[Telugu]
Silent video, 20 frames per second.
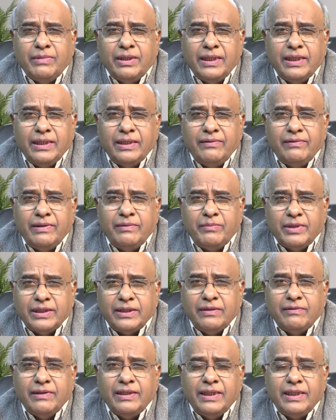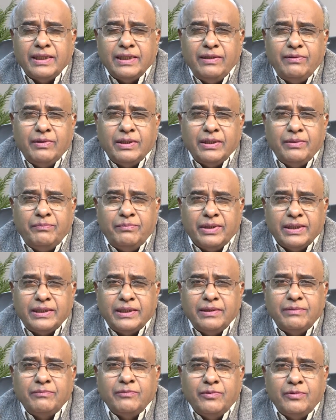మానవ మతంలాగా ఒక
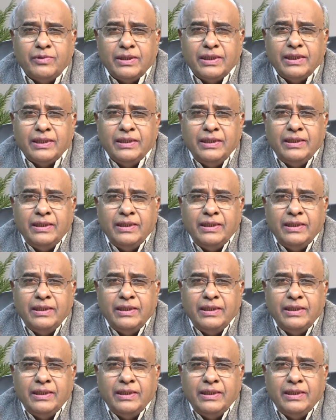మతం ఒక